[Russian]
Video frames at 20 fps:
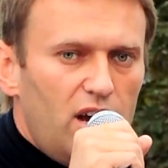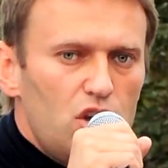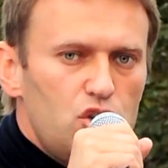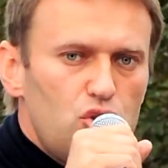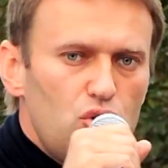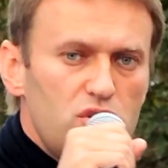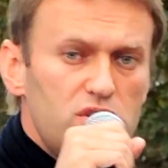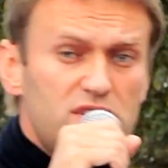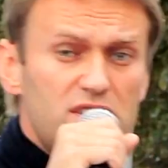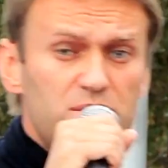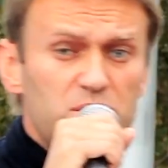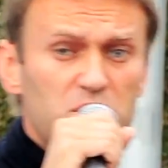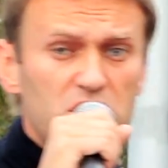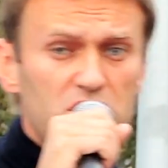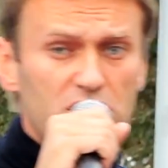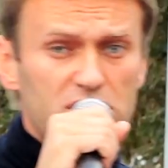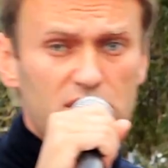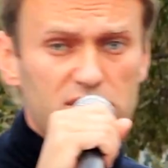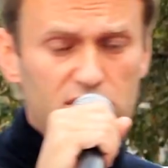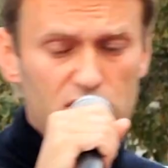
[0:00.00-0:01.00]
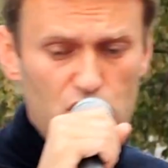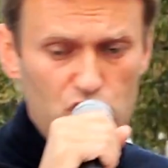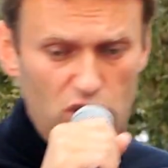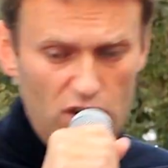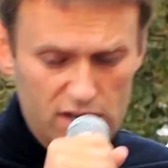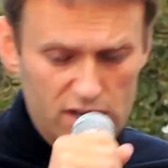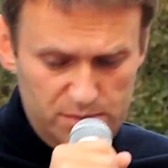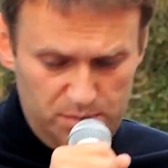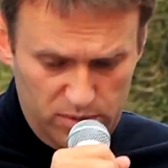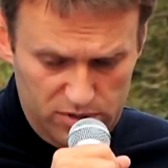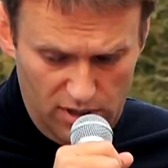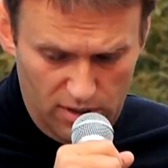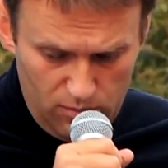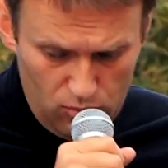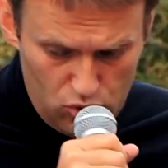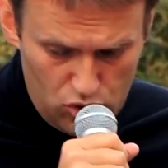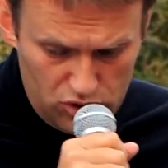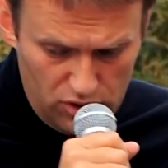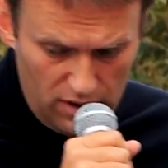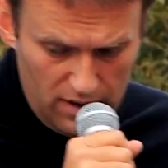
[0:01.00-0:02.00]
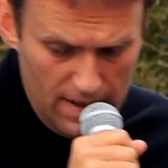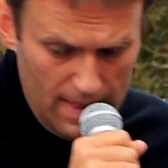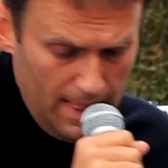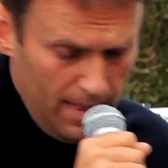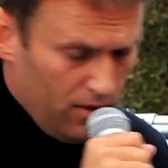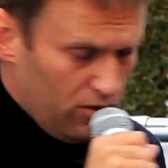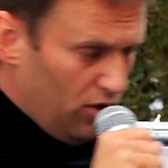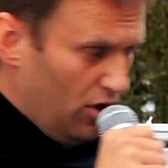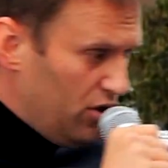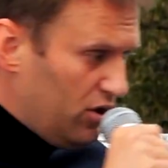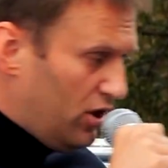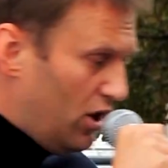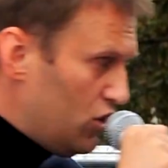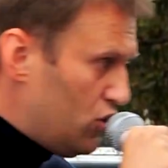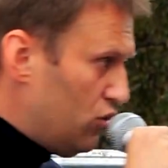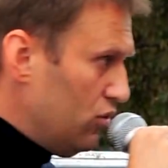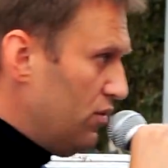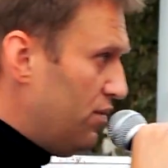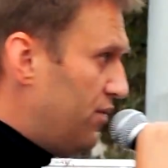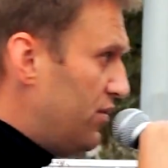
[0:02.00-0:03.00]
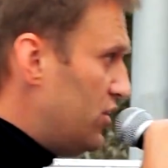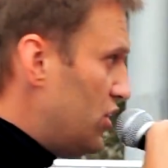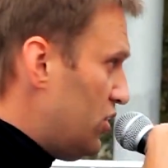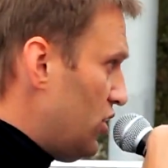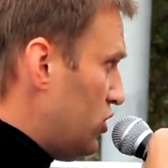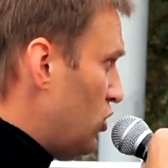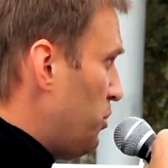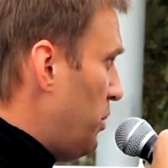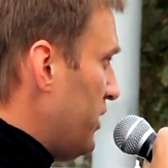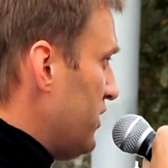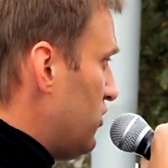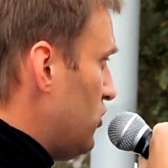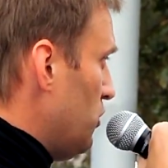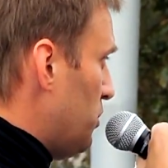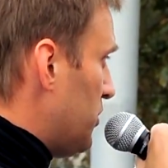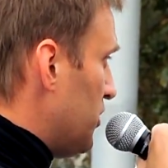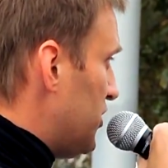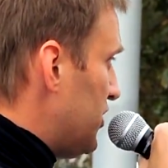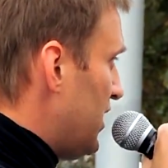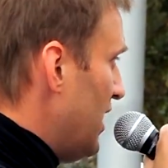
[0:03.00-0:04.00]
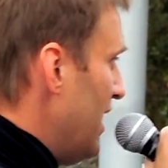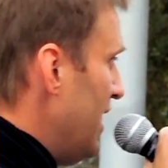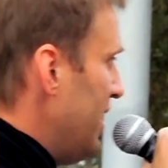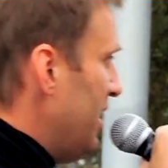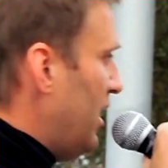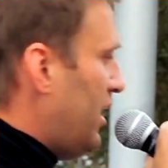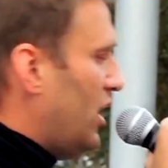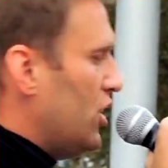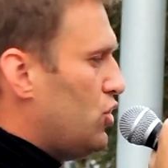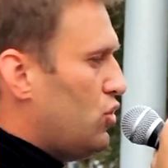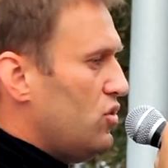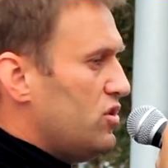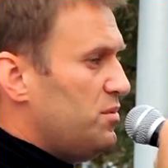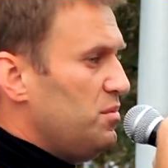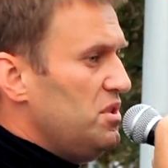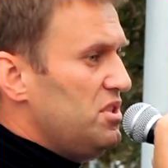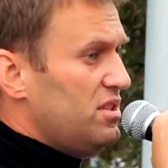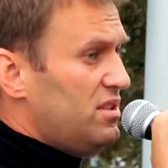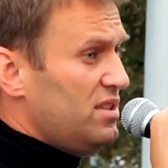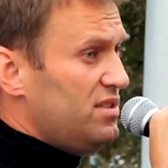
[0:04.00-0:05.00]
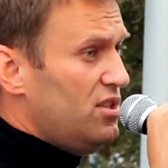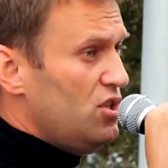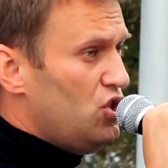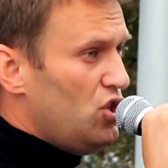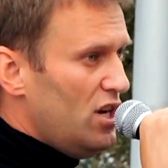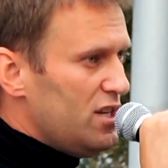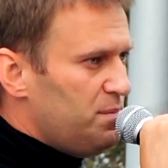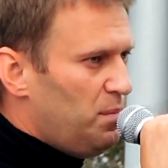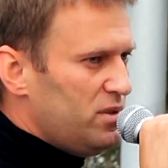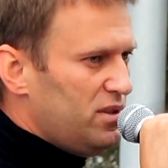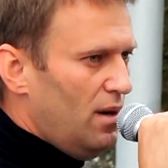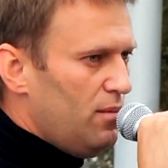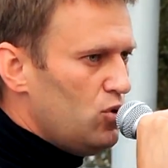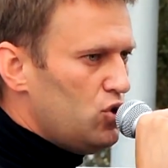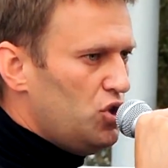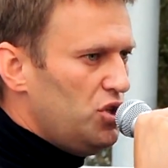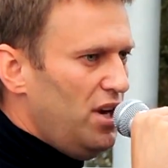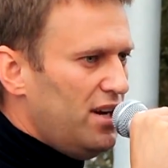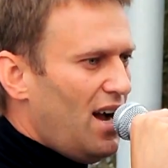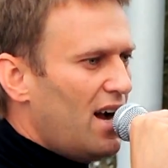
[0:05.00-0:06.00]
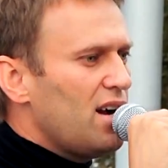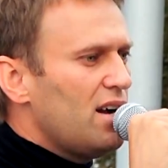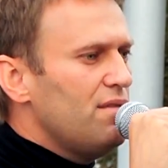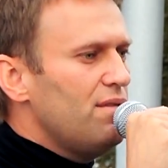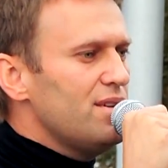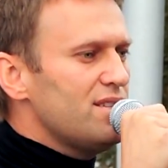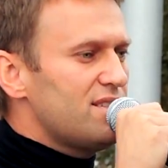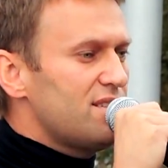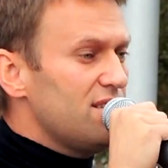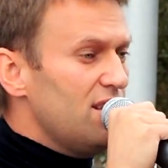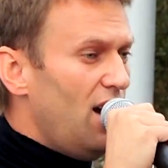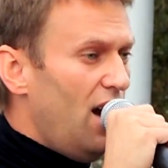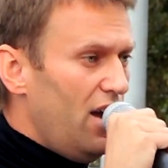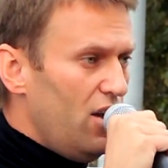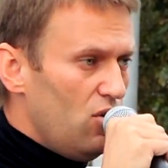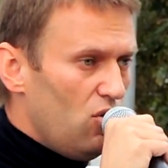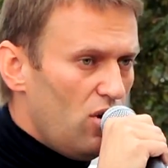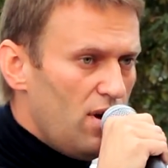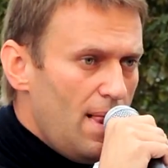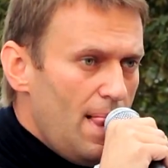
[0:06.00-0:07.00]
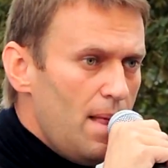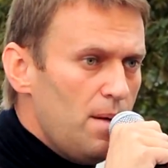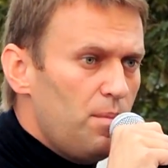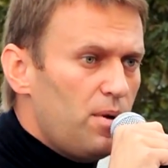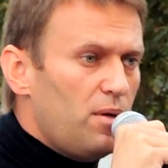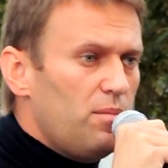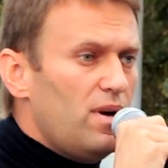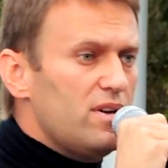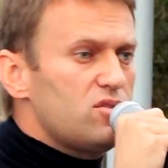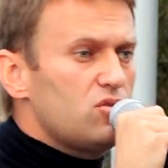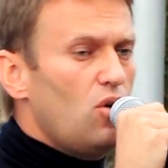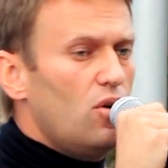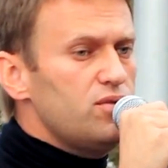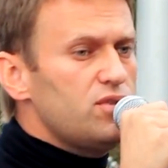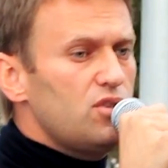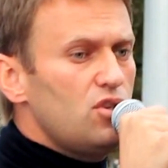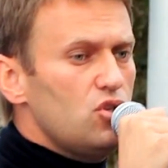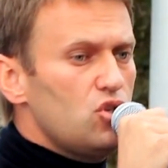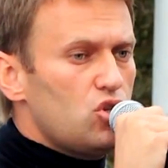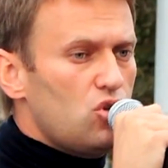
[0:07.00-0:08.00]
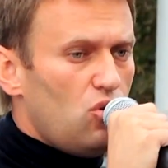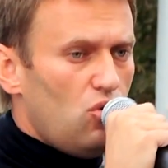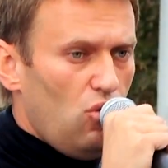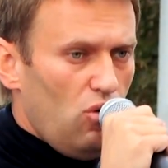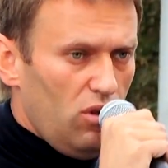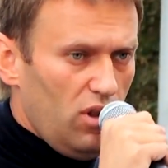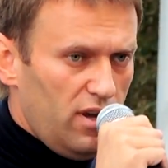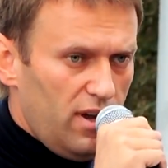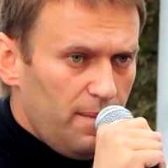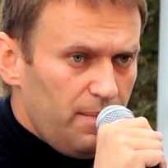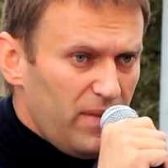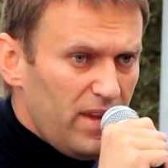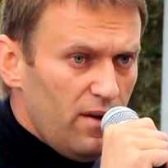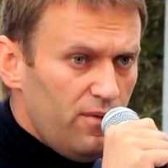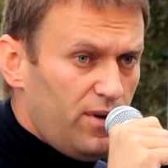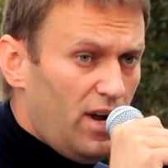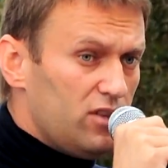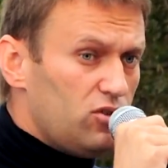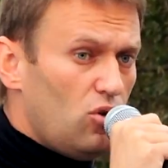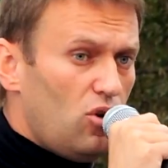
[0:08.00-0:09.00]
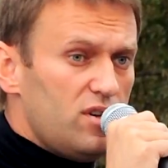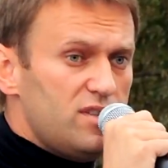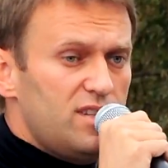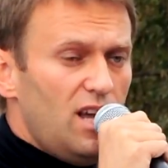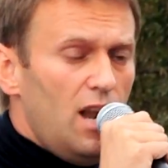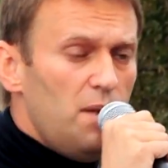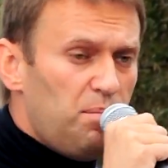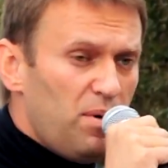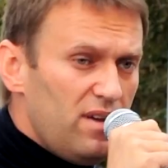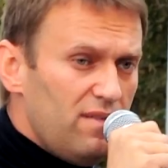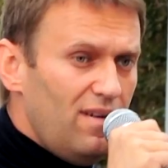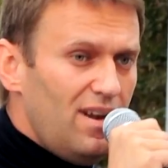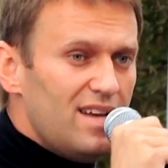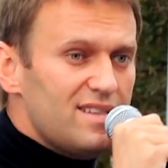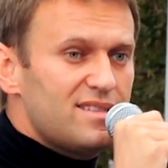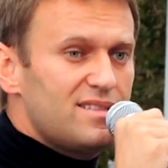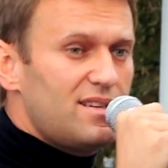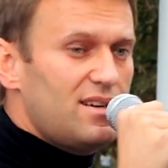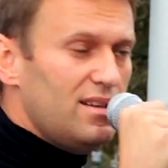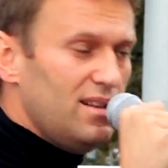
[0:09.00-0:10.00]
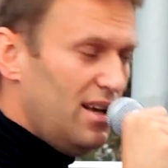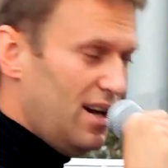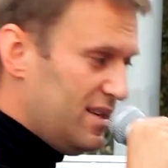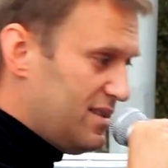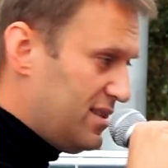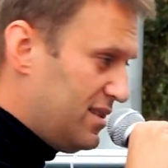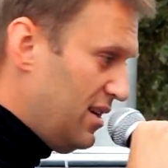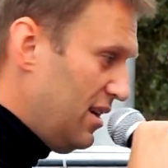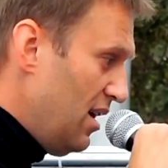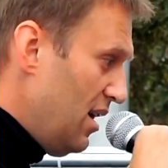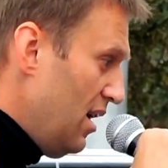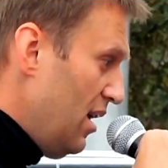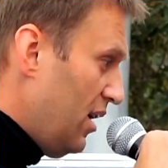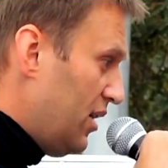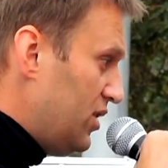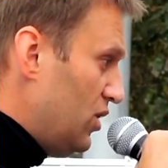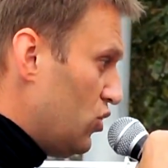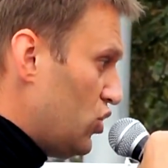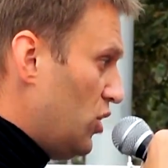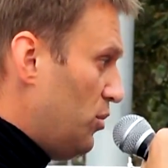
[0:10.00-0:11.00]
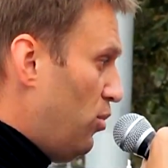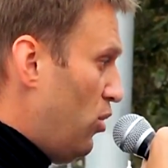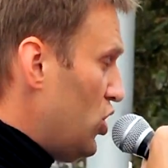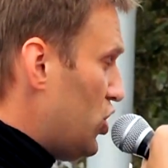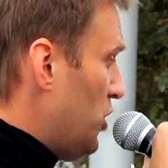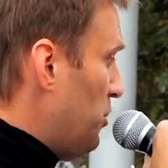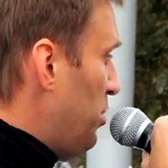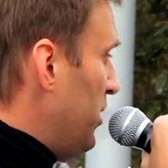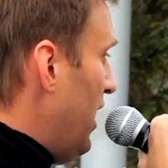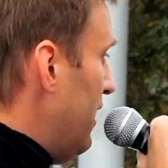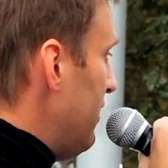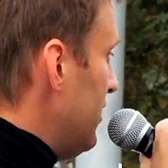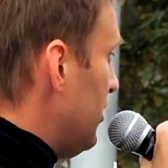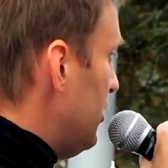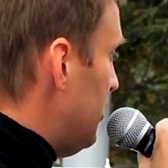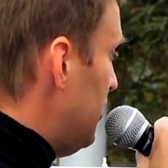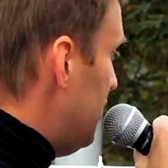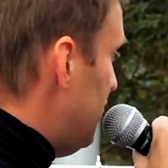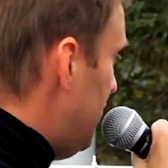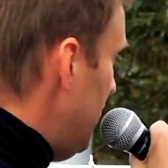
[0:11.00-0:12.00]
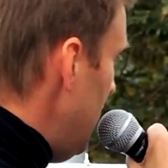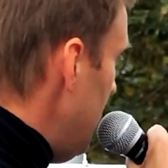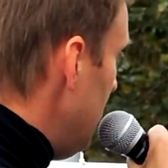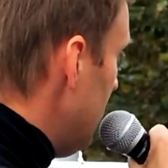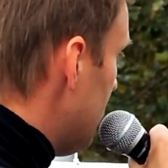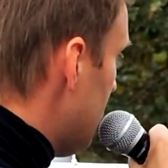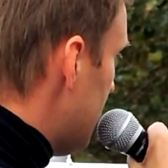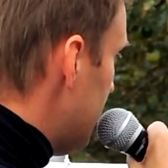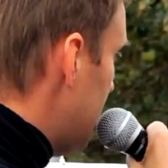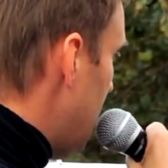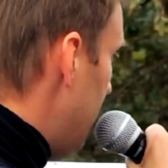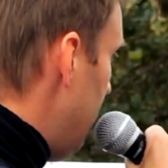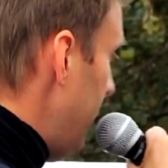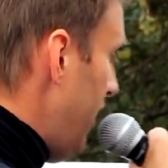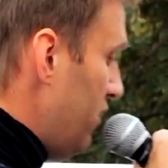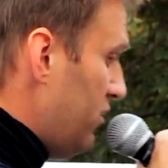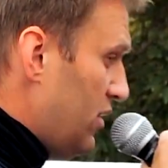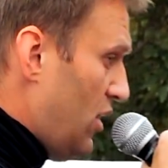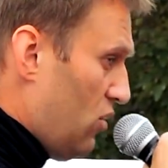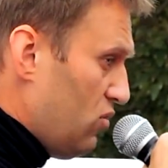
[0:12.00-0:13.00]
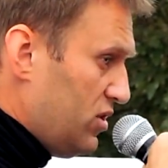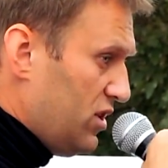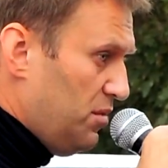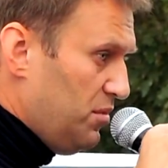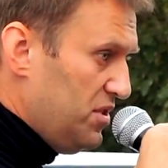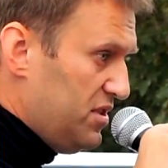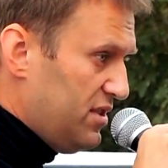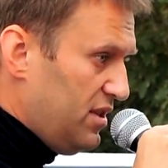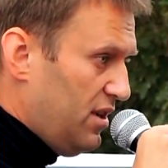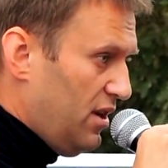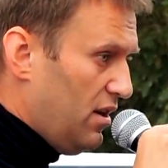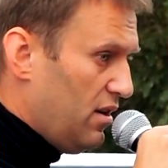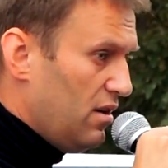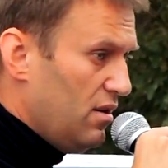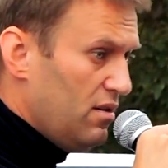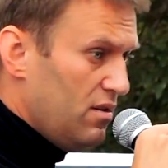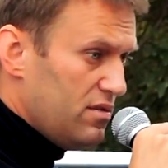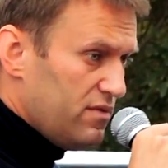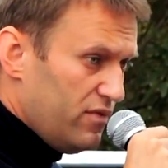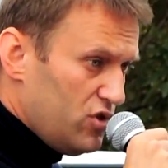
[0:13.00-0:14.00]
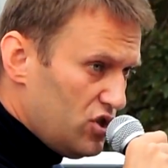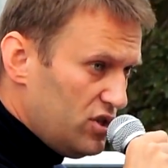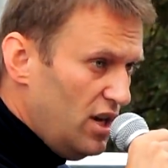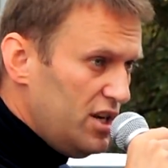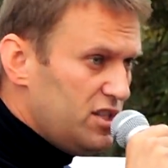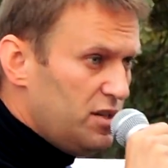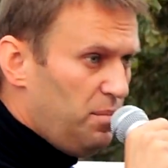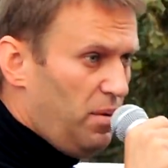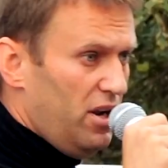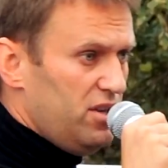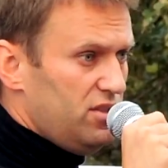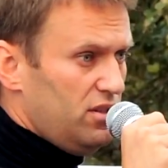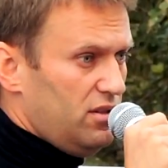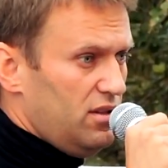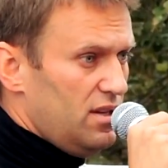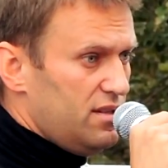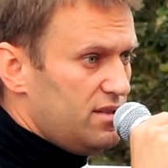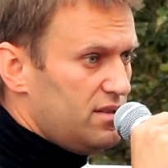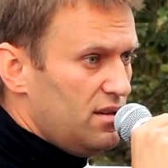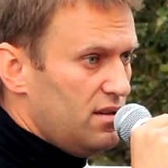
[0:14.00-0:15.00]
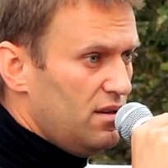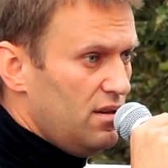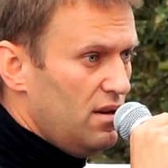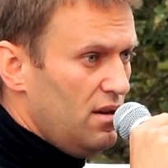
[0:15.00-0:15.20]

Я хочу изменить это сейчас, потому что я не хочу увидеть эту преступность. Я хочу изменить это сейчас, потому что я, как и вы, знаю про московские школы, в которых стали появляться классы, где уже больше половины детей не разговаривают на русском языке. Вы же знаете про эти классы?